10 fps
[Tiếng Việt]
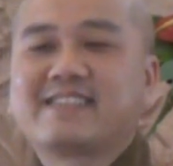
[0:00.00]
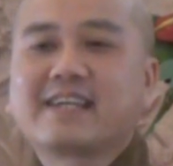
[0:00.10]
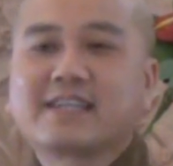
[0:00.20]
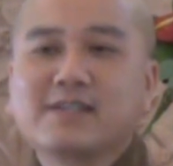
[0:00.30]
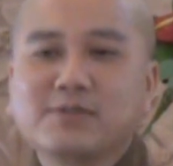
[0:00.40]

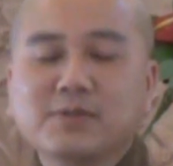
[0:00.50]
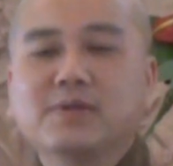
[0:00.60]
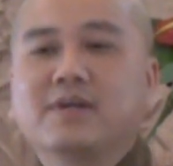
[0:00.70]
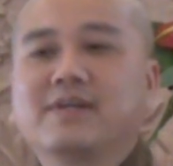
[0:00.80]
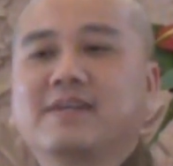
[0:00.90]
second
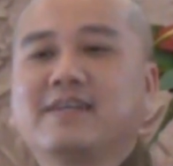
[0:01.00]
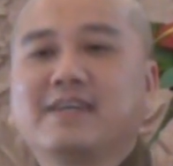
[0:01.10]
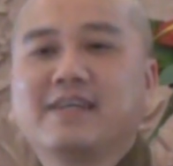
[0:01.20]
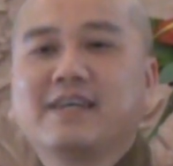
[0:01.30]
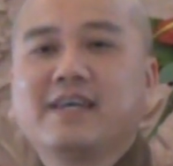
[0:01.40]
rule
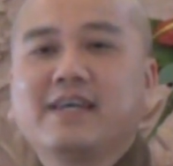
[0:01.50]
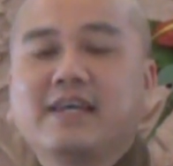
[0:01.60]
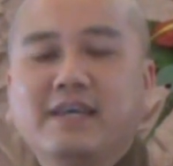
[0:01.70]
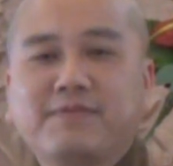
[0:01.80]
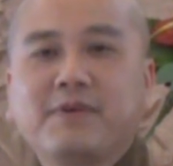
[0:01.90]

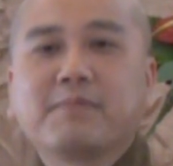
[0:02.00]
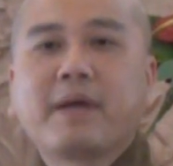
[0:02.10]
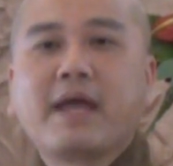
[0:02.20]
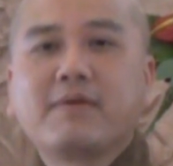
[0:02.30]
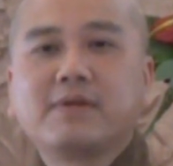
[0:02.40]
if
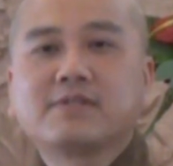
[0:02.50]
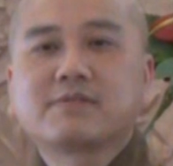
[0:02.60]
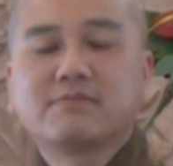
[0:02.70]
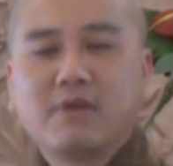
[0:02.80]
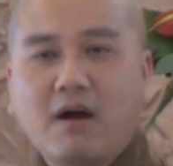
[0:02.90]
your
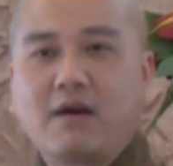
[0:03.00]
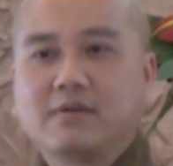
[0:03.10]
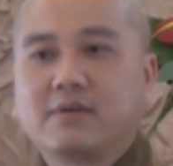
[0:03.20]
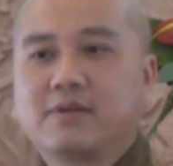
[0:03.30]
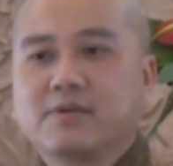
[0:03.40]
parents
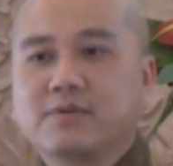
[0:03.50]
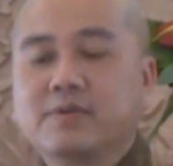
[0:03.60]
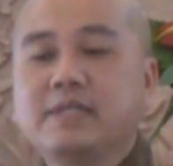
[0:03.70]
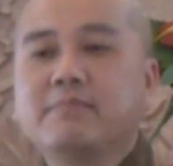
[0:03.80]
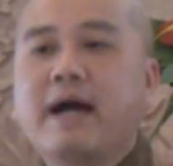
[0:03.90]
wrong
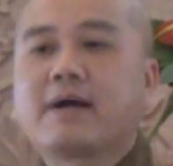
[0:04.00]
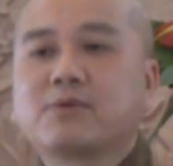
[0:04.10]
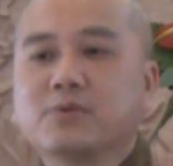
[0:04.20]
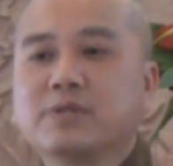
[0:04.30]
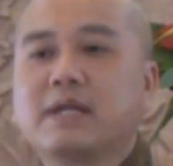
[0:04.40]

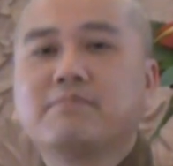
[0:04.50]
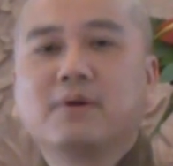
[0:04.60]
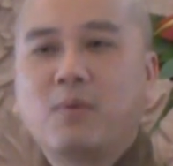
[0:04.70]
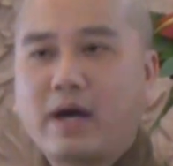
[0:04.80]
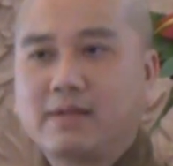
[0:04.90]
read rule
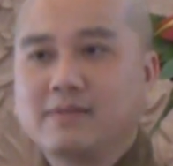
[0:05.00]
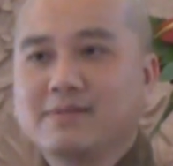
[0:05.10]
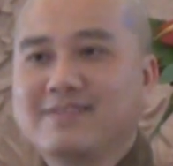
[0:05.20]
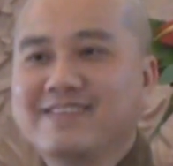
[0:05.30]
number one